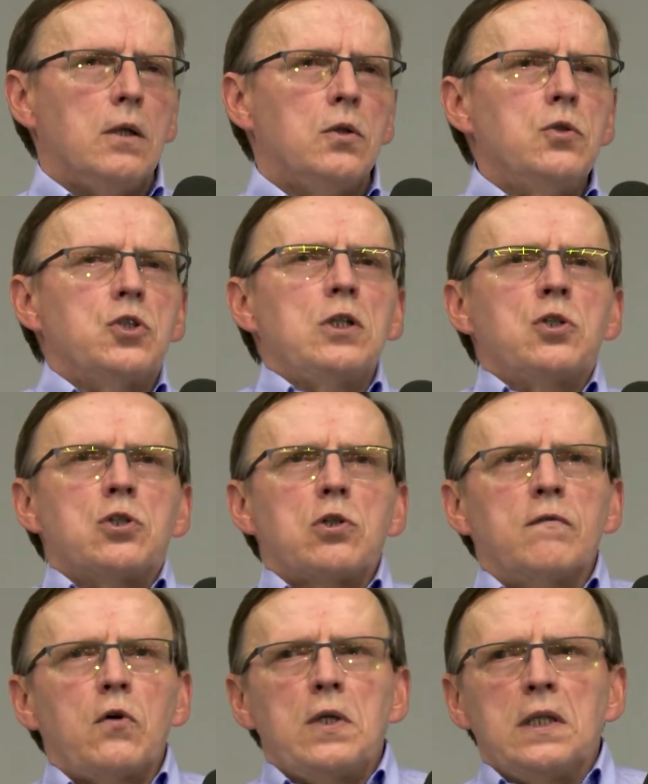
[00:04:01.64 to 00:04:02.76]
No i
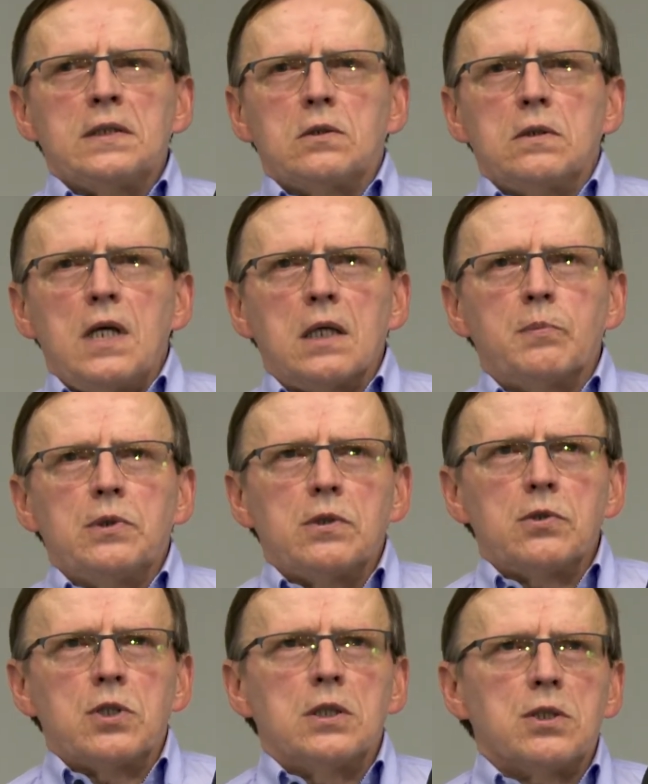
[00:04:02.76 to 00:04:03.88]
częściowo jest to jakby
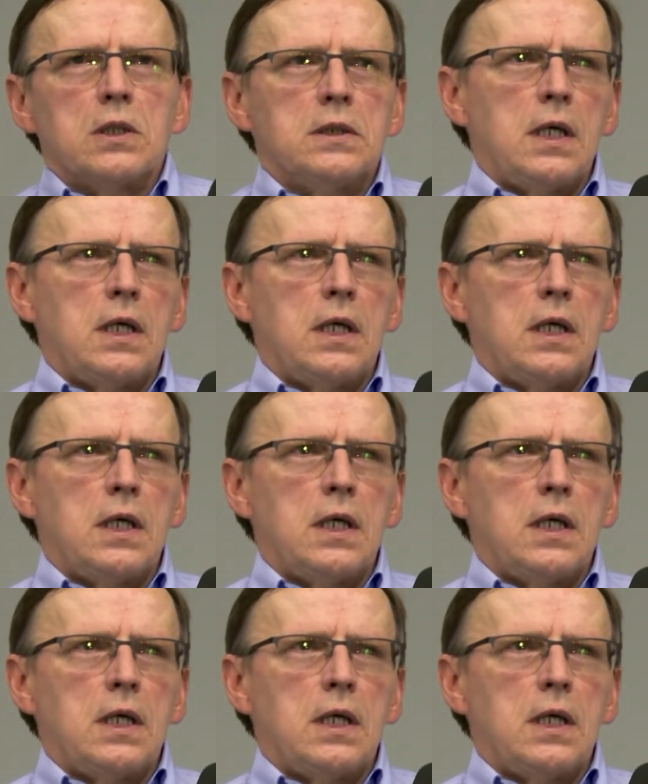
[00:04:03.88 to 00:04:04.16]
troszeczkę